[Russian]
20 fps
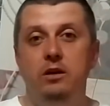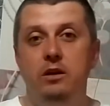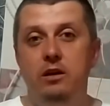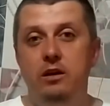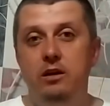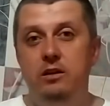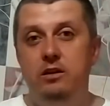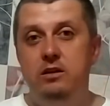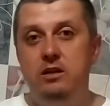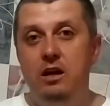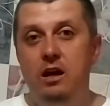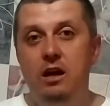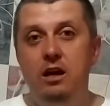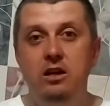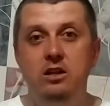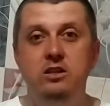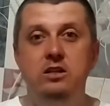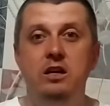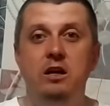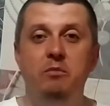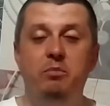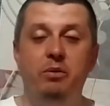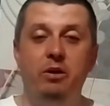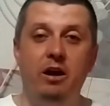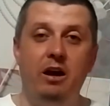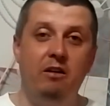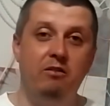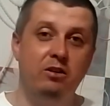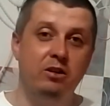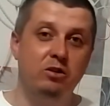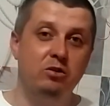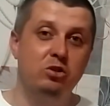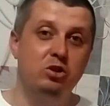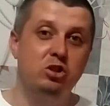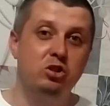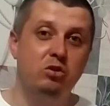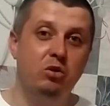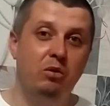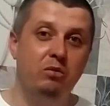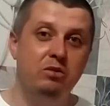И те, и те правы. Ну
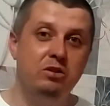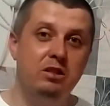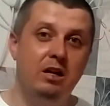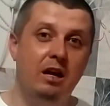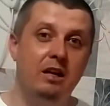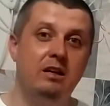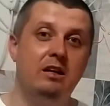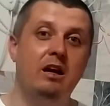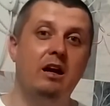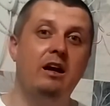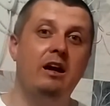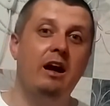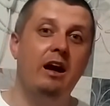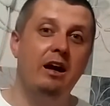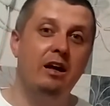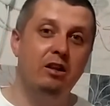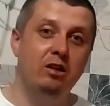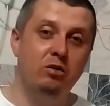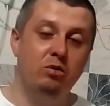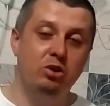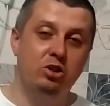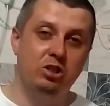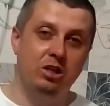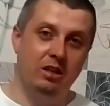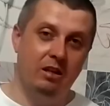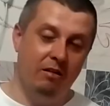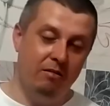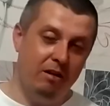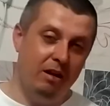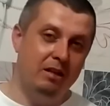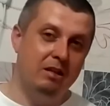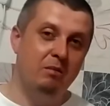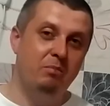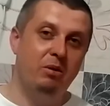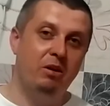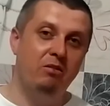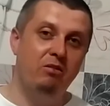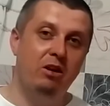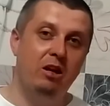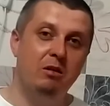что взять, какая лучше? Давайте
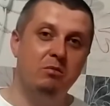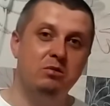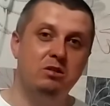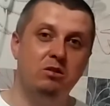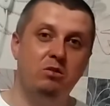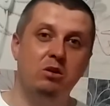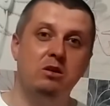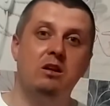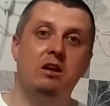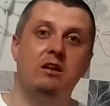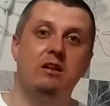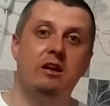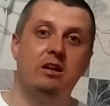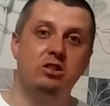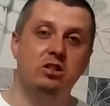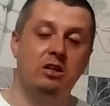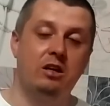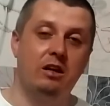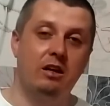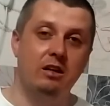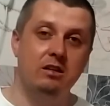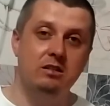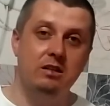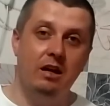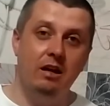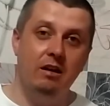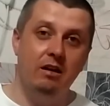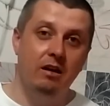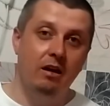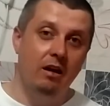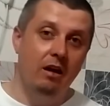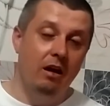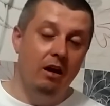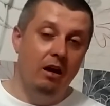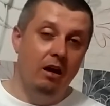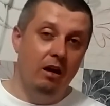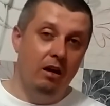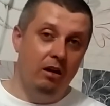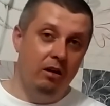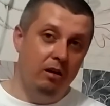проверим сегодня на наших карасях.
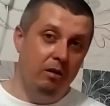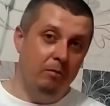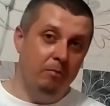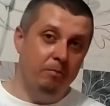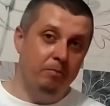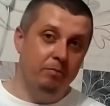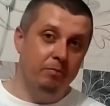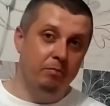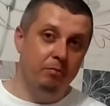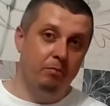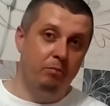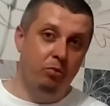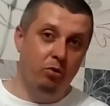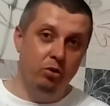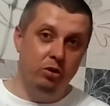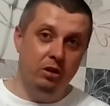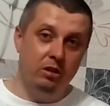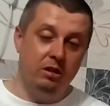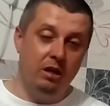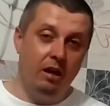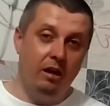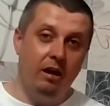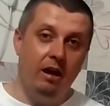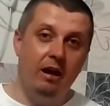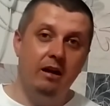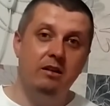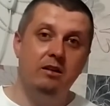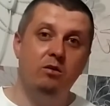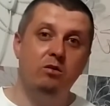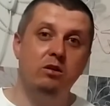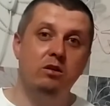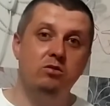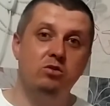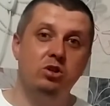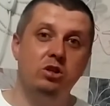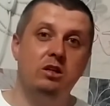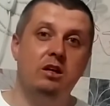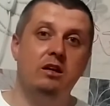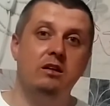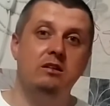И будет какая-то у нас
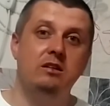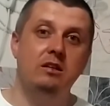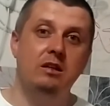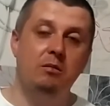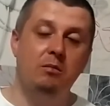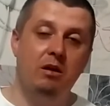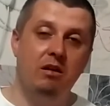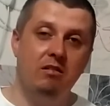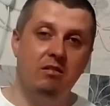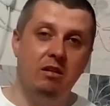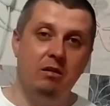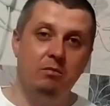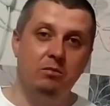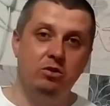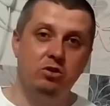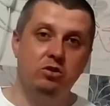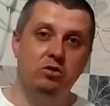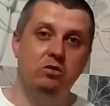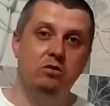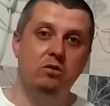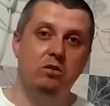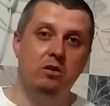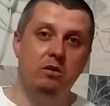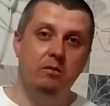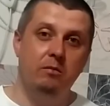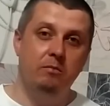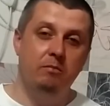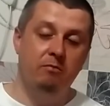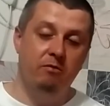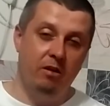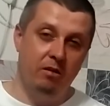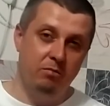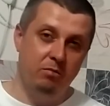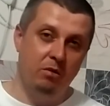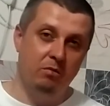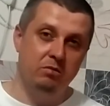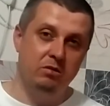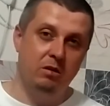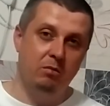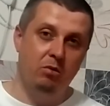уже картина маслом, что
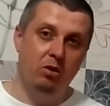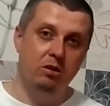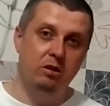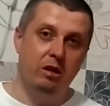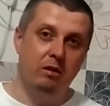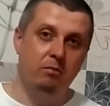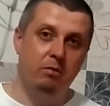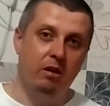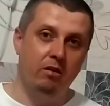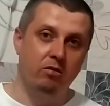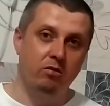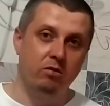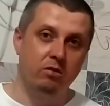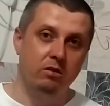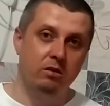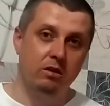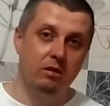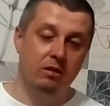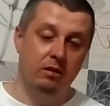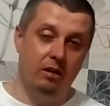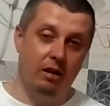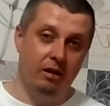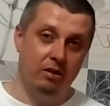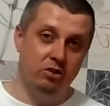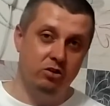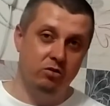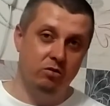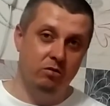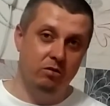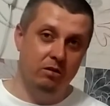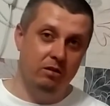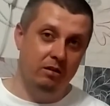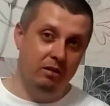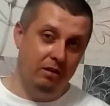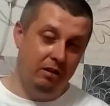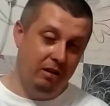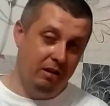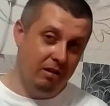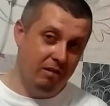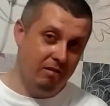возьмем с собой на рыбалку. Так что,
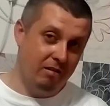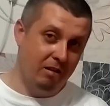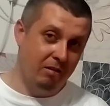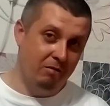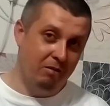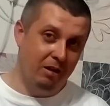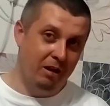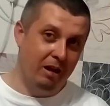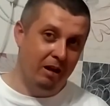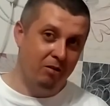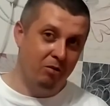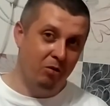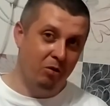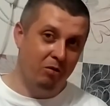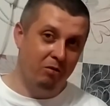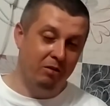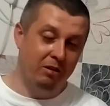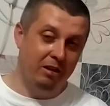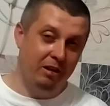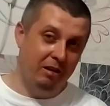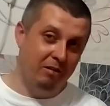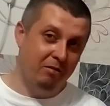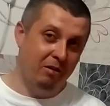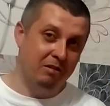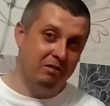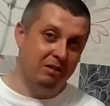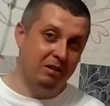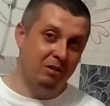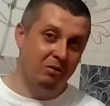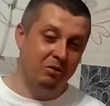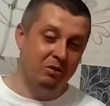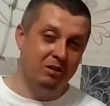если вы готовы и вас это